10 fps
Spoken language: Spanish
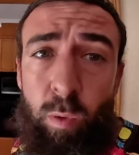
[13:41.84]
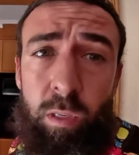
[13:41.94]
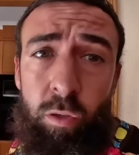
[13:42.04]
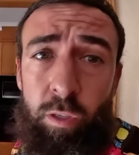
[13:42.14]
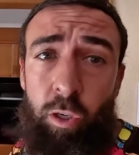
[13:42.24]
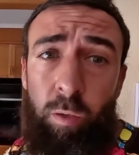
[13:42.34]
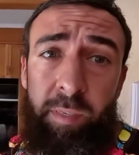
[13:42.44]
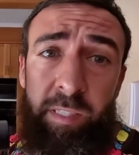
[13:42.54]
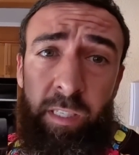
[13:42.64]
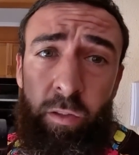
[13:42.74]
4
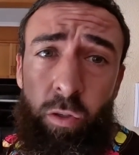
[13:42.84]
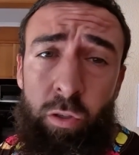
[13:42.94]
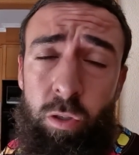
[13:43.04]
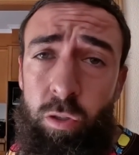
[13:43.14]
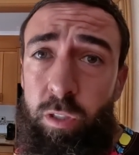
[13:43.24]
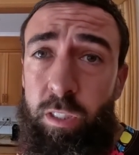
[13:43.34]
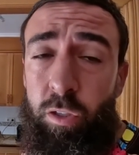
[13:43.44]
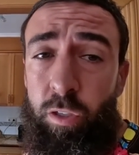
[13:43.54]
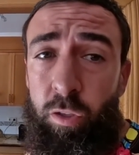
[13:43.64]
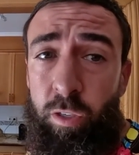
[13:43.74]
kilometritos y
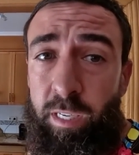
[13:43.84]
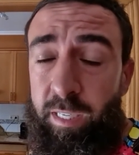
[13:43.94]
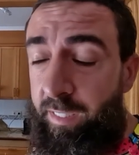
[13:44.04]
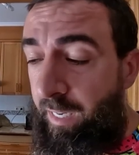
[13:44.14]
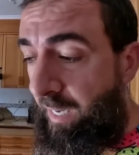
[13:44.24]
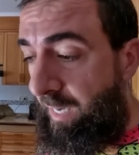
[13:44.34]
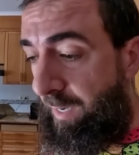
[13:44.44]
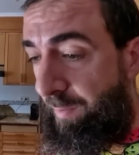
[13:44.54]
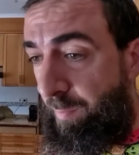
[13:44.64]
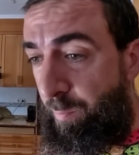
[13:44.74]
yo creo que ya
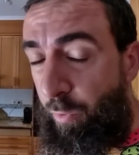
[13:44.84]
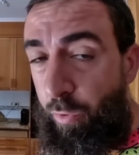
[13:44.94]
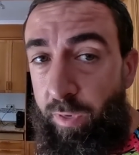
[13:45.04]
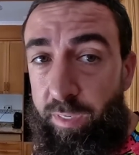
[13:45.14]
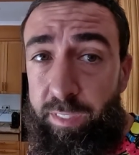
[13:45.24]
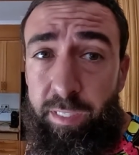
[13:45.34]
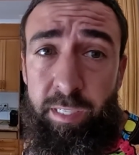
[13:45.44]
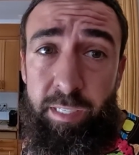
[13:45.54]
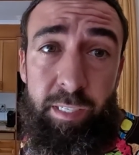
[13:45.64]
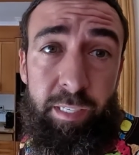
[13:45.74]
estará bien por hoy. Así
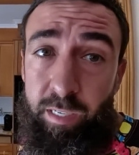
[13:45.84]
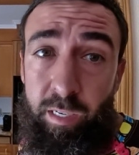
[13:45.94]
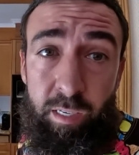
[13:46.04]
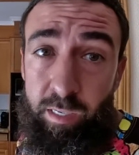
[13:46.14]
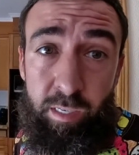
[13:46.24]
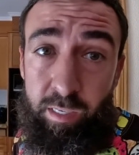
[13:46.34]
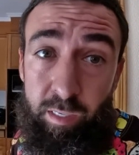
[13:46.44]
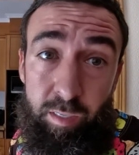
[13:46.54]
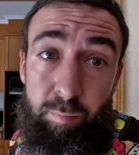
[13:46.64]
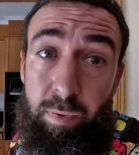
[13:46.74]
que
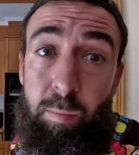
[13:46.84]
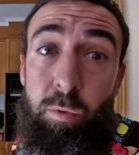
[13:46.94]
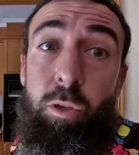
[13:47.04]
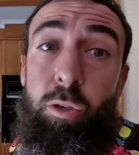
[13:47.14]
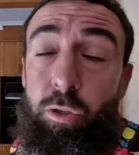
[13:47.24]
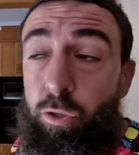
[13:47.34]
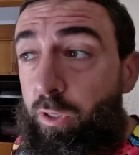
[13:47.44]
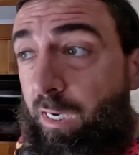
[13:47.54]
vamos